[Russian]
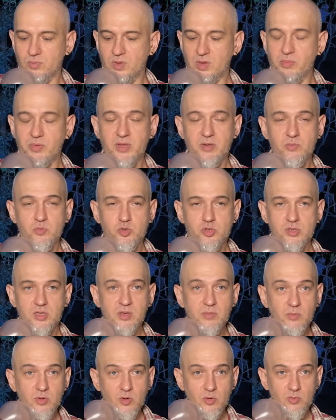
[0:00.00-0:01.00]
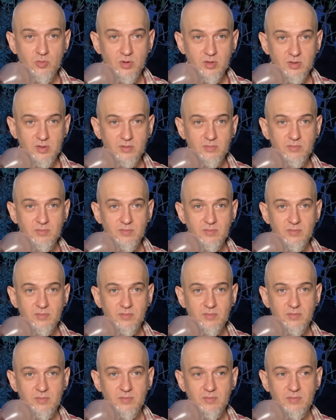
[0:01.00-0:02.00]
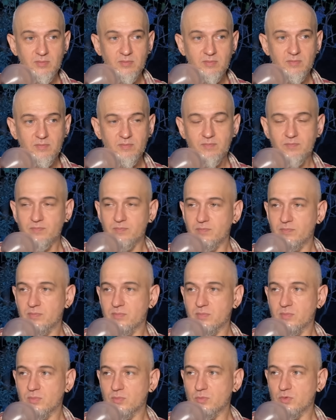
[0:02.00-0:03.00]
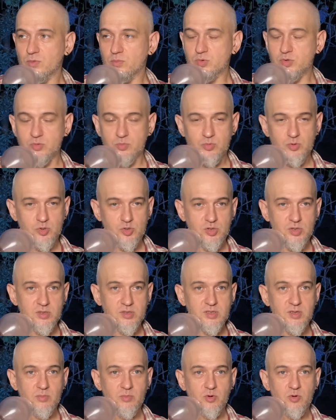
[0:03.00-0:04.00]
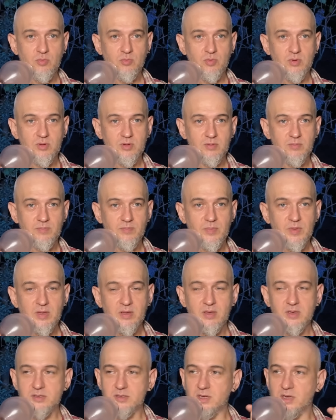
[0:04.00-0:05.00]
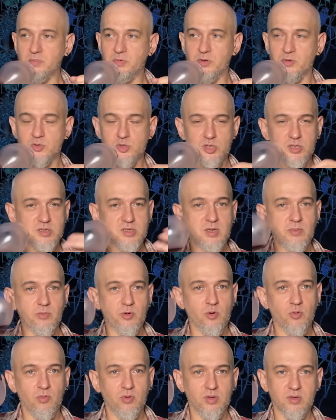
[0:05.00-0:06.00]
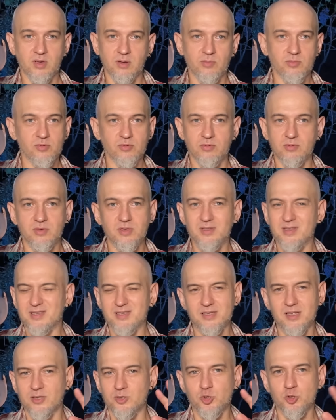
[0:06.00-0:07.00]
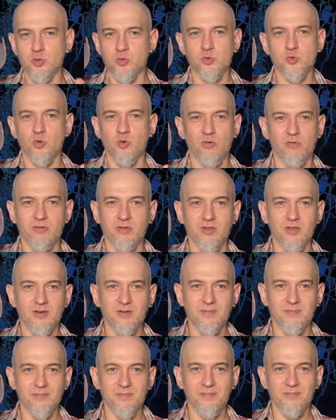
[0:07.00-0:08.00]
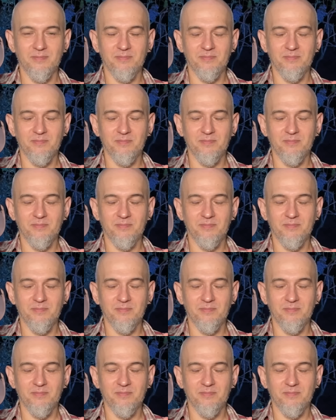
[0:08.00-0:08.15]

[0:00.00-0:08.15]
Именно мужским гроулингом? Да, таким мужским гроулингом. Почему не женским гроулингом? Ну ладно, женским. Если она поет женским гроулингом, то недостаточно сурово, да? Да.